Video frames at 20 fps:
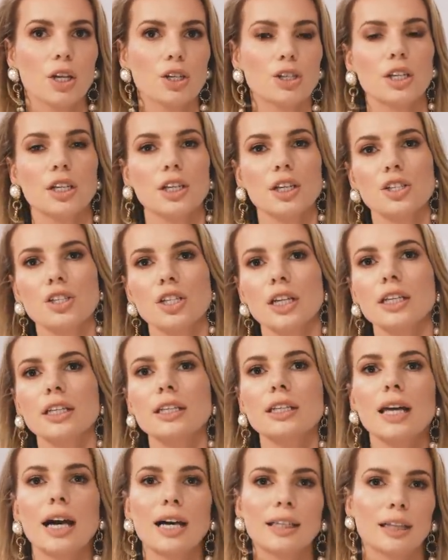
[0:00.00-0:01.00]
Czyli jeżeli
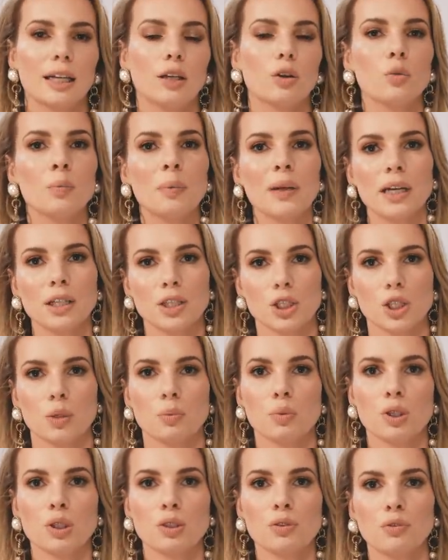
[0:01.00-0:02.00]
nadal upieracie się
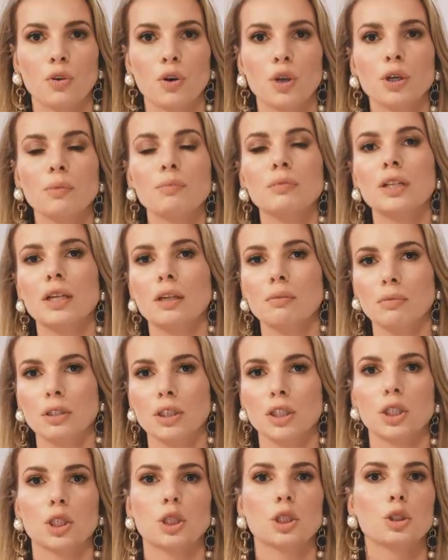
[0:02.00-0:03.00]
przy swoim
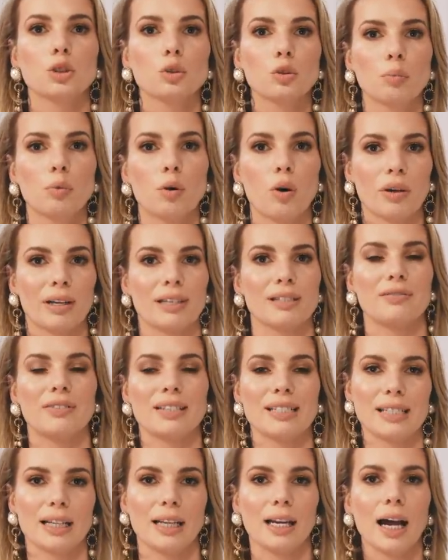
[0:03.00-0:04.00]
terminie ślubu oraz
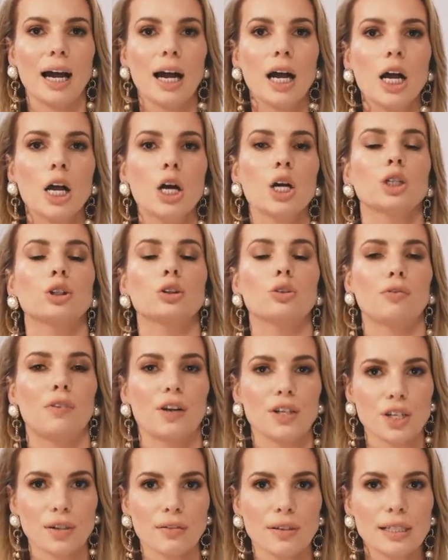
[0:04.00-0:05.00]
wesela, to
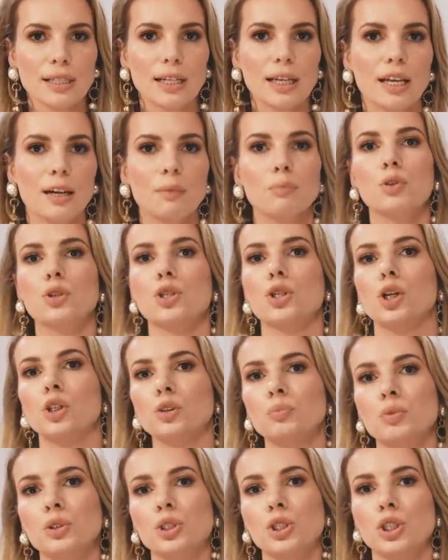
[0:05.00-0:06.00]
wasze wesele musi
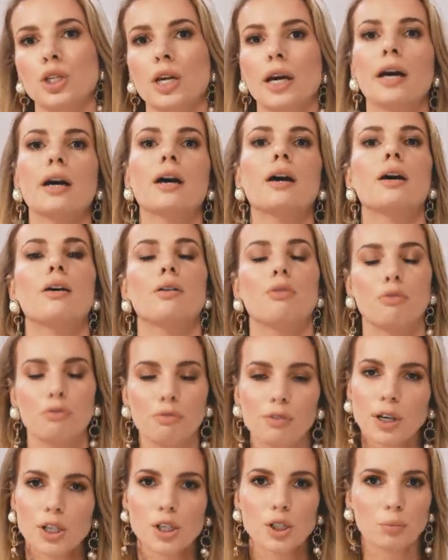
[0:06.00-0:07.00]
odbyć się w
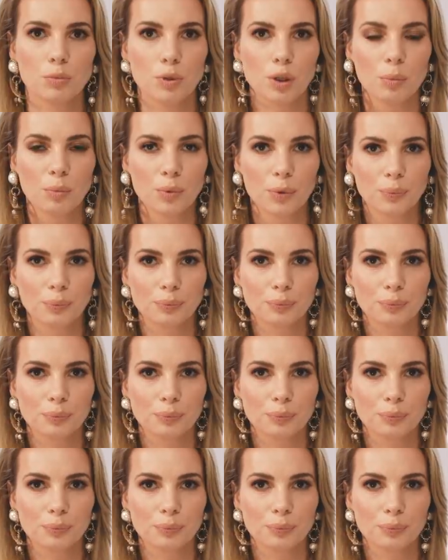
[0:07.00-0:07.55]
Waszym domu.